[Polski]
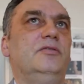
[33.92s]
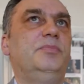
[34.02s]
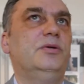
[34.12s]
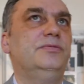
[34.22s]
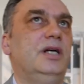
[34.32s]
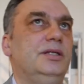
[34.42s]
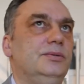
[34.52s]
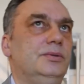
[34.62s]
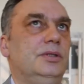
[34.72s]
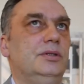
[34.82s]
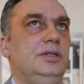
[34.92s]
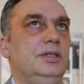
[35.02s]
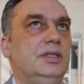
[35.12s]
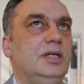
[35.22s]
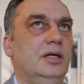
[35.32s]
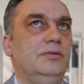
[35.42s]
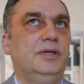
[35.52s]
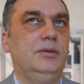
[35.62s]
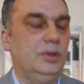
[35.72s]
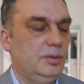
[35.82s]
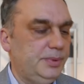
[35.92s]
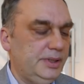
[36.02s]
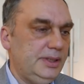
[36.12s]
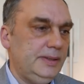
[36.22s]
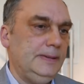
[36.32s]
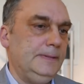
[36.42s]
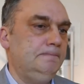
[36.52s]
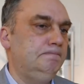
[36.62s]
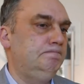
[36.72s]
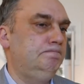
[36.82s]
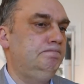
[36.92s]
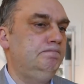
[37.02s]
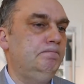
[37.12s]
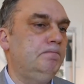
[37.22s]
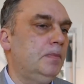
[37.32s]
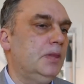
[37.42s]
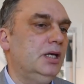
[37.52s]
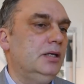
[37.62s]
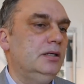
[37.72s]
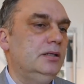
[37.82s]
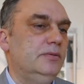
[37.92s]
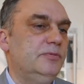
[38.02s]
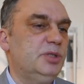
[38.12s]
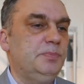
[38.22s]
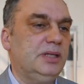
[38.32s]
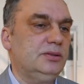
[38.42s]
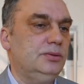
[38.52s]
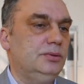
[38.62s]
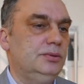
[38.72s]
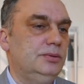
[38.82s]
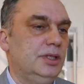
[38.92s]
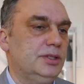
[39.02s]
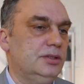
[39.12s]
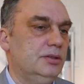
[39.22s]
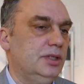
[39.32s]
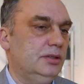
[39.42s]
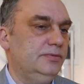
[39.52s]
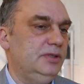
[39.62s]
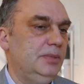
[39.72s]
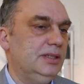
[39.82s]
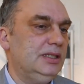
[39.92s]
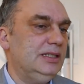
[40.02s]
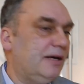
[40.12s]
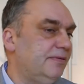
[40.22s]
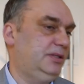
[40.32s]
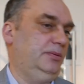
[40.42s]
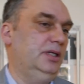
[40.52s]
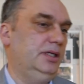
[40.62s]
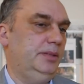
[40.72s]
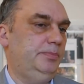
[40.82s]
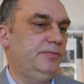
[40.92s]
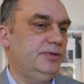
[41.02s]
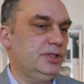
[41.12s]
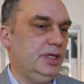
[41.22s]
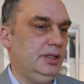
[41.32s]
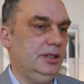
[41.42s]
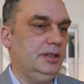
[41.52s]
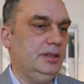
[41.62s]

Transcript: w porównaniu do innych krajów Europy. Mm, przypadku naszych sąsiadów niemieckich, nawet e, powyżej,